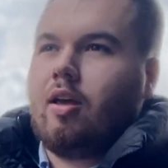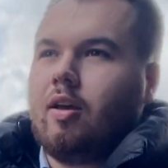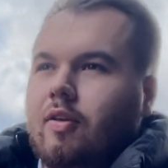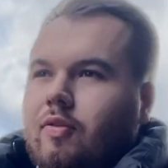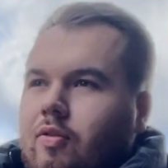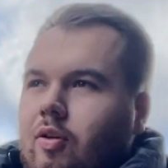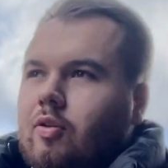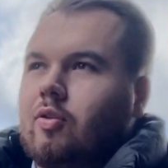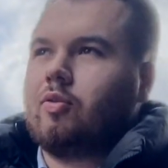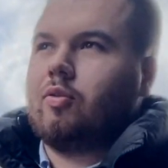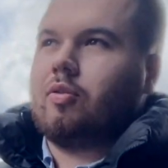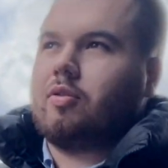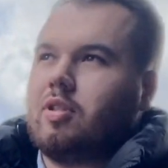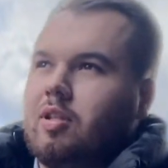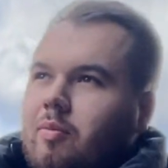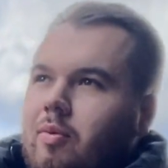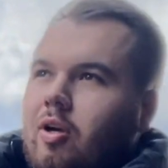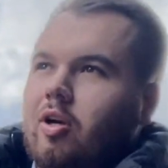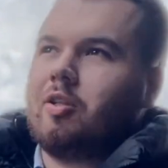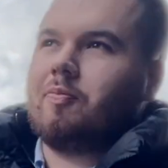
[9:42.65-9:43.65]
W związku z
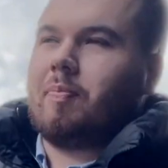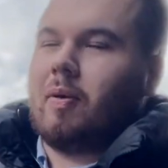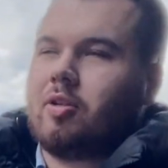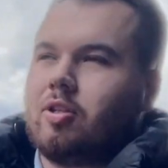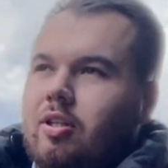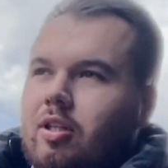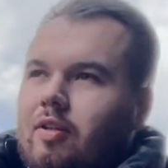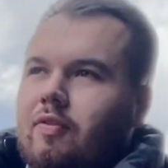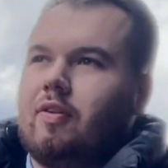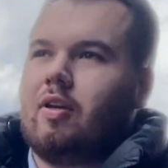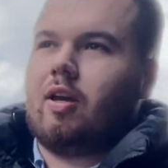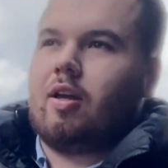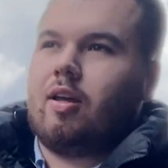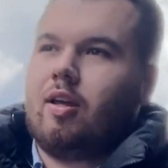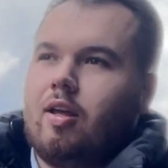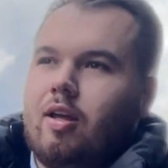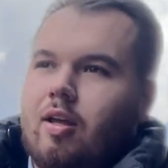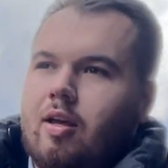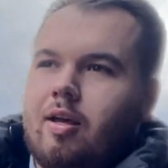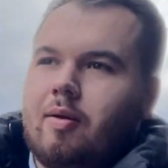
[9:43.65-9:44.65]
tym rozpaczliwie
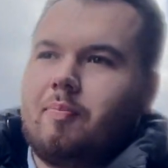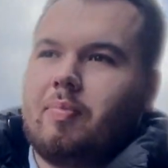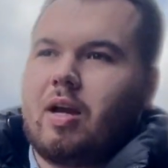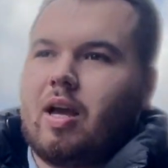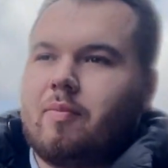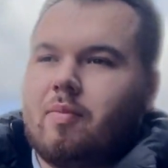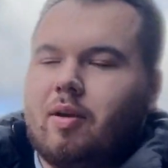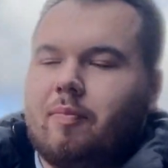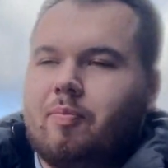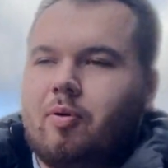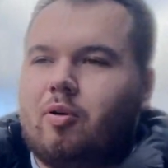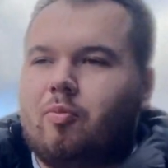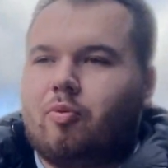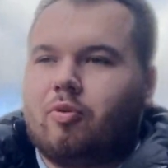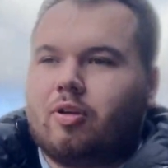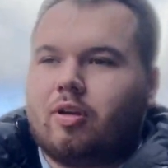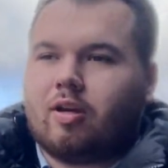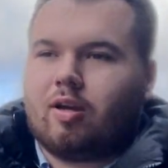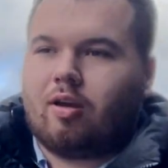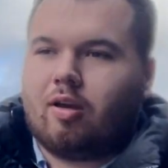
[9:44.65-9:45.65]
premier
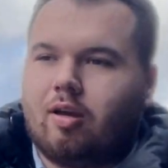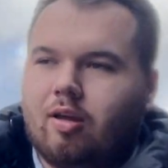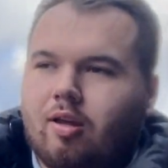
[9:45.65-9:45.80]
próbuje